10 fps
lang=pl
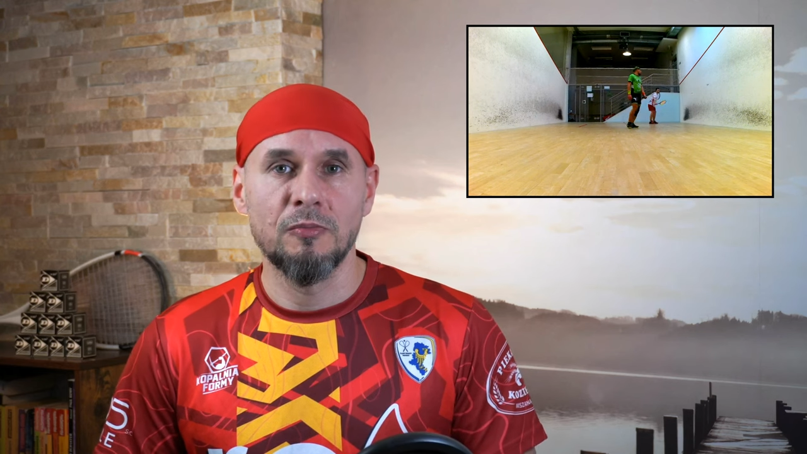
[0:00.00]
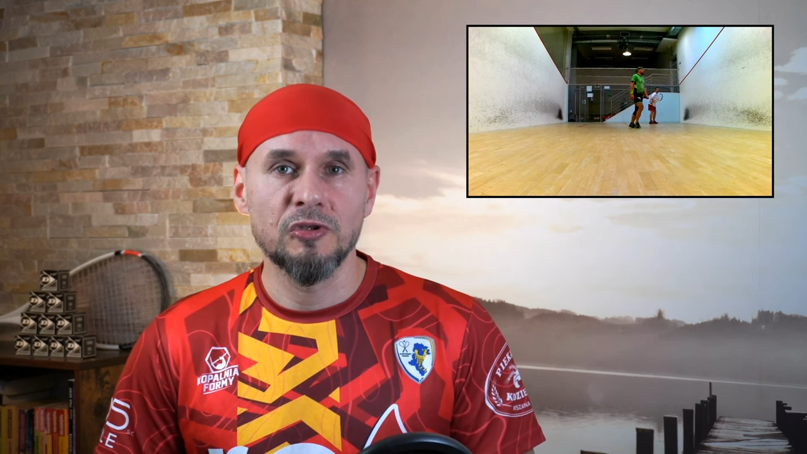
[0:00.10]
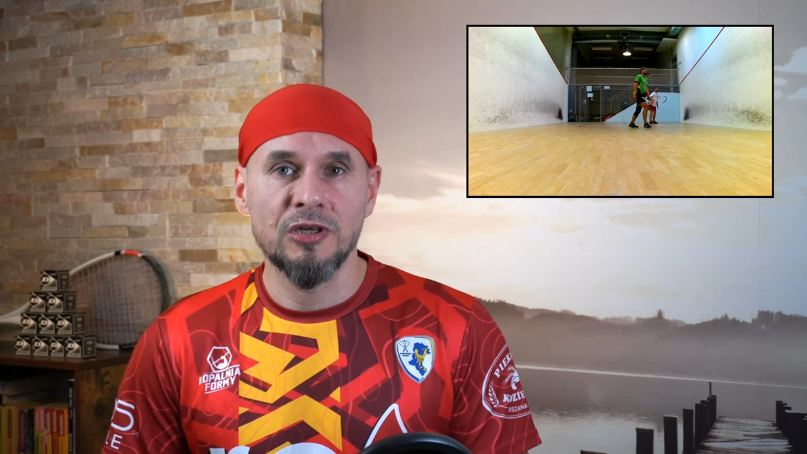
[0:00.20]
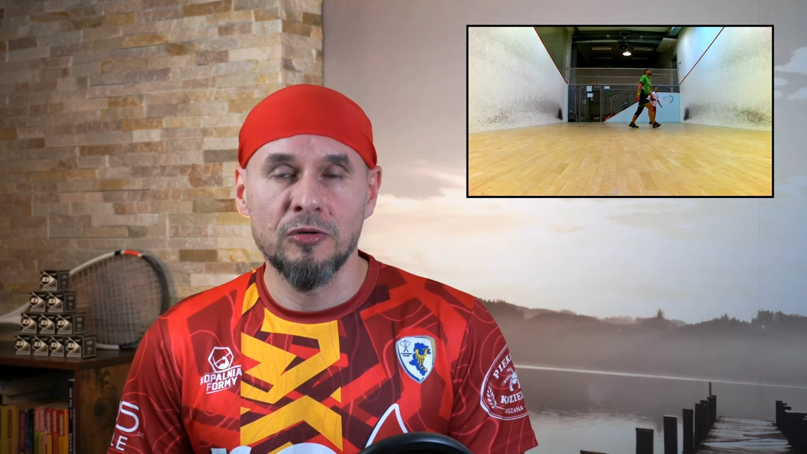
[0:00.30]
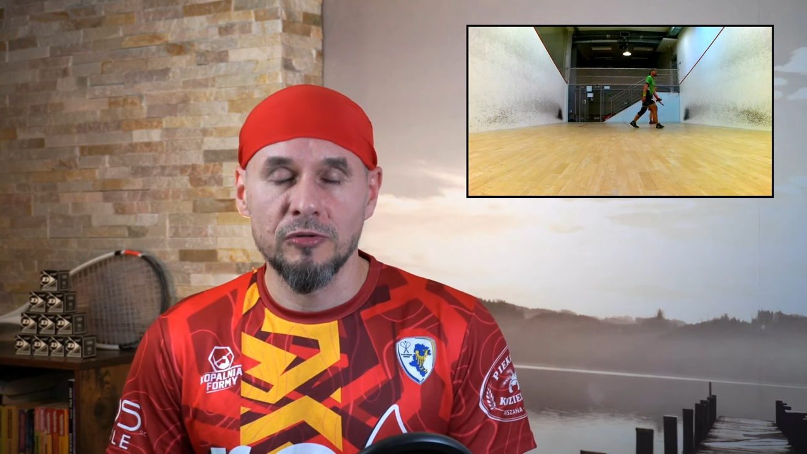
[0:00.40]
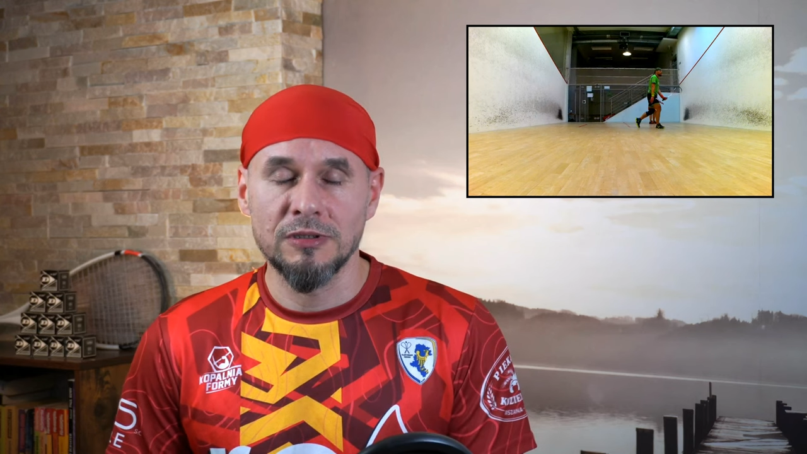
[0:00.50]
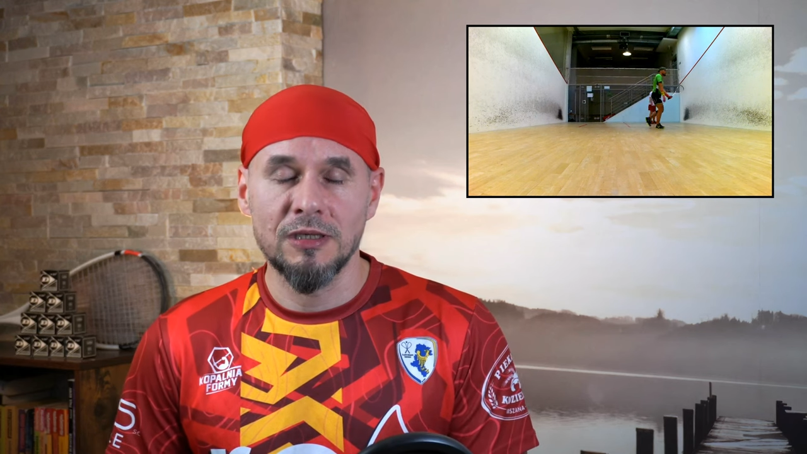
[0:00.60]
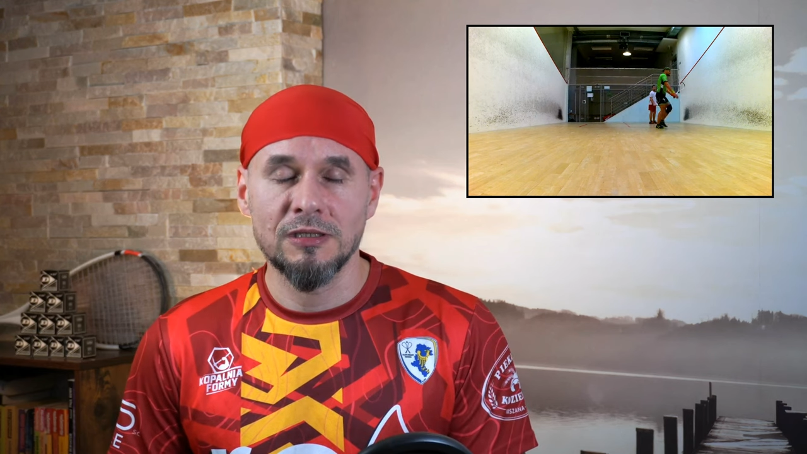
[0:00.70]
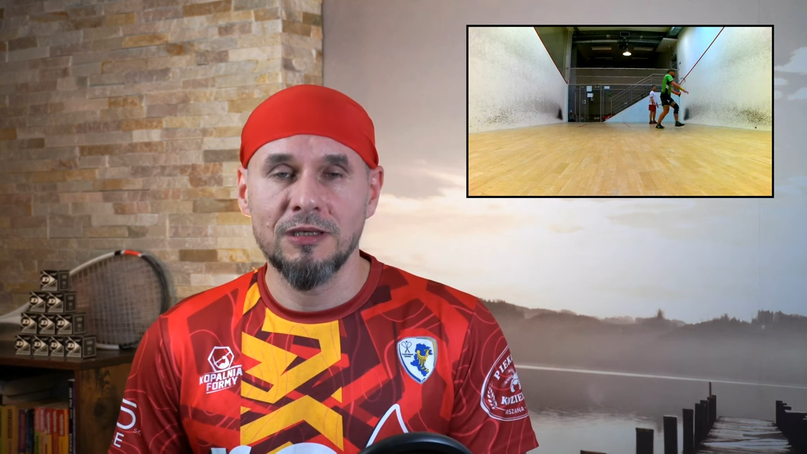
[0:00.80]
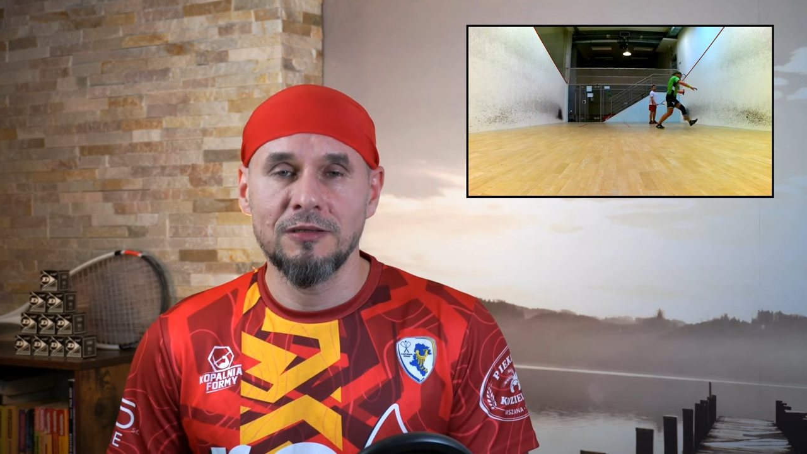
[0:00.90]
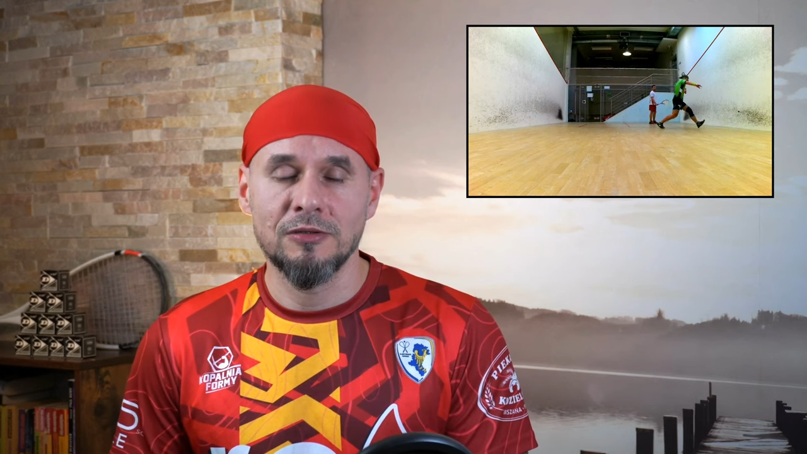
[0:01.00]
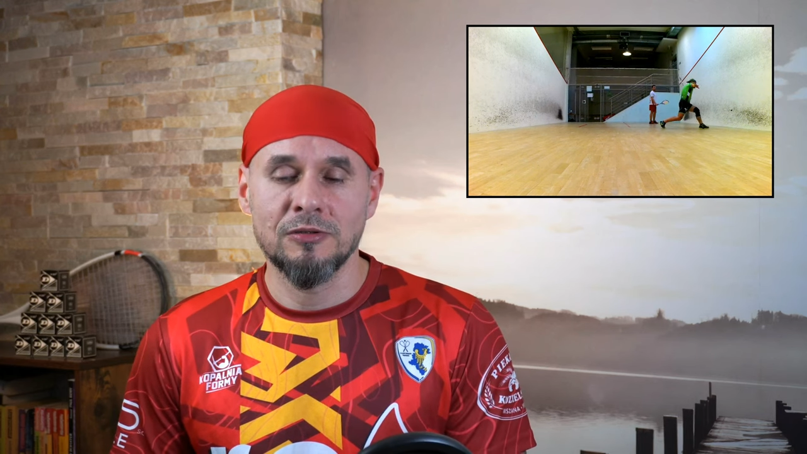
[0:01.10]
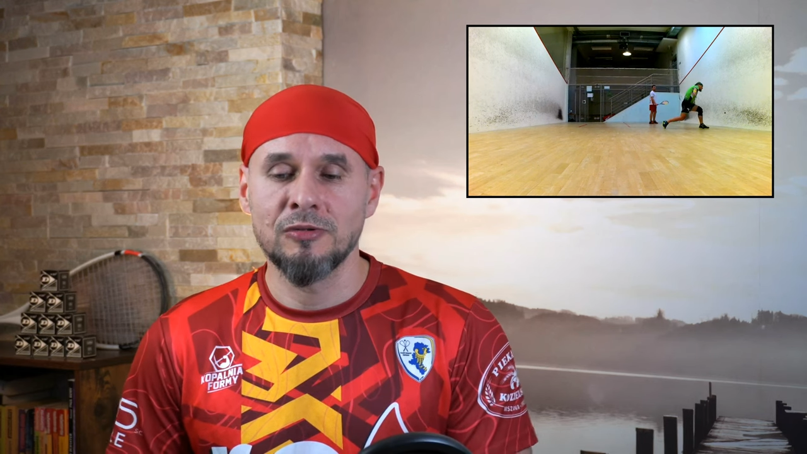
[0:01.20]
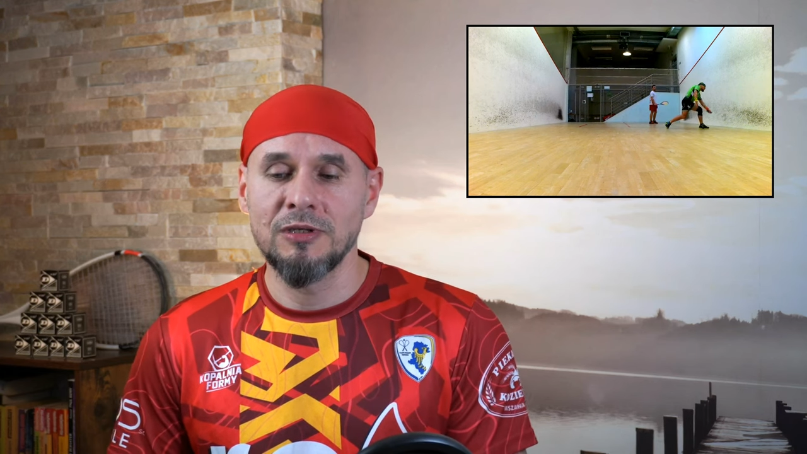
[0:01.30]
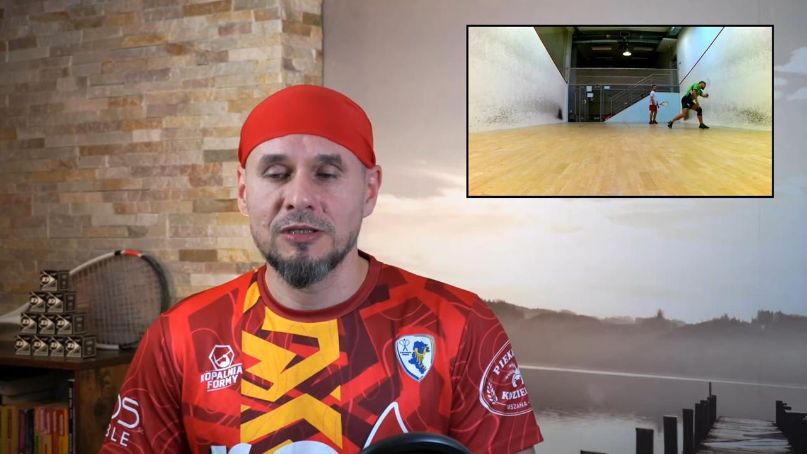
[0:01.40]
może krócej, jeżeli
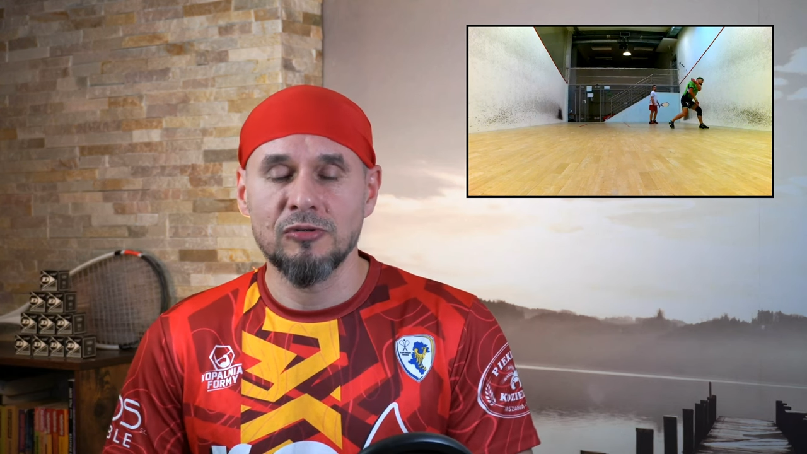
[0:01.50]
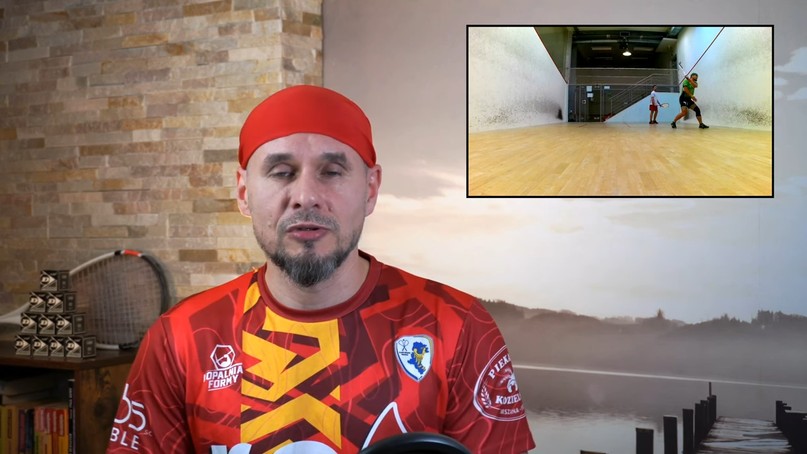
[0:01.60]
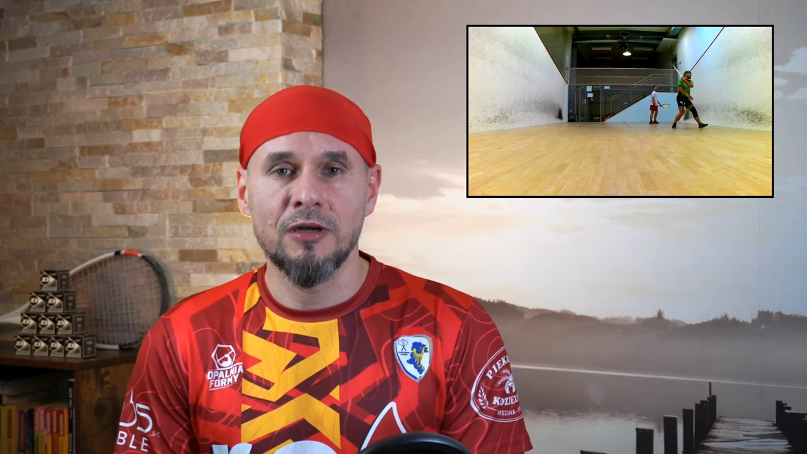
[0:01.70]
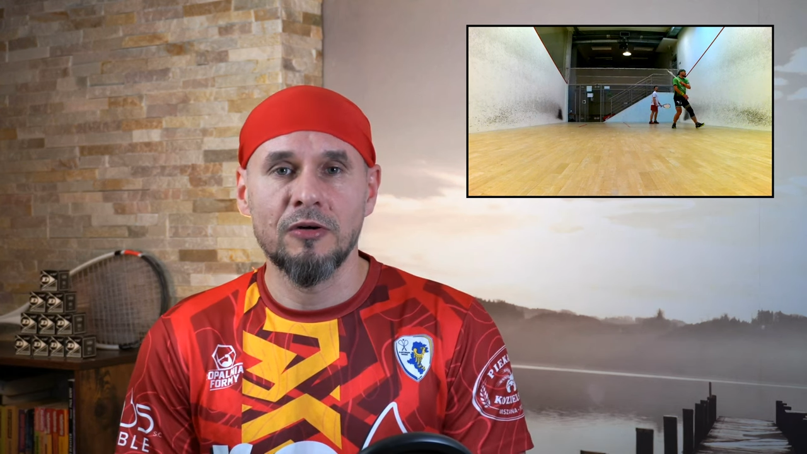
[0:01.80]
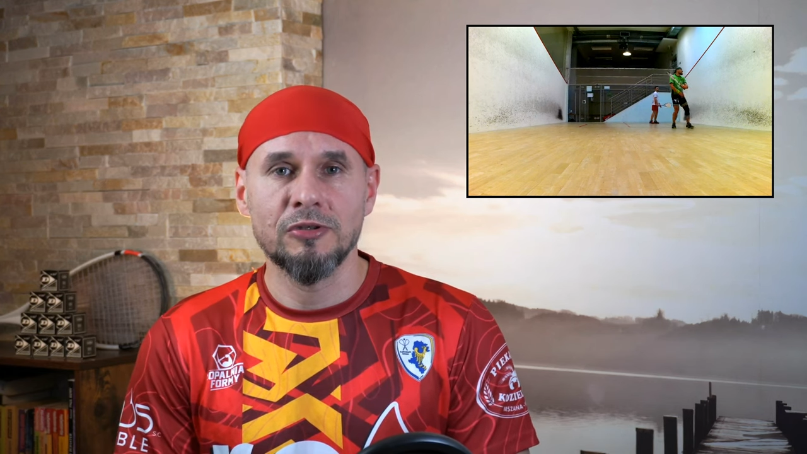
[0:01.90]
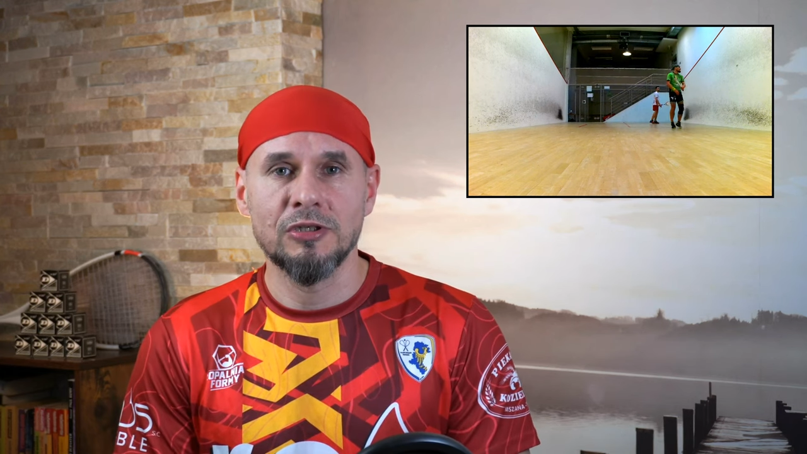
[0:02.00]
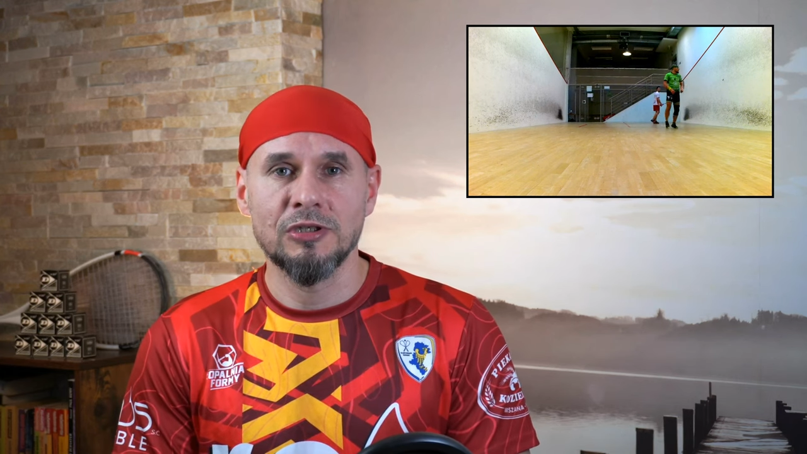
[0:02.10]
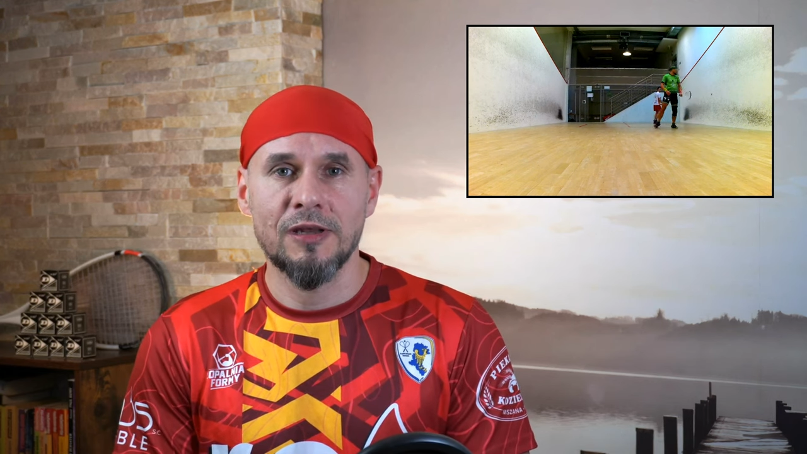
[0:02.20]
czujecie już na korcie,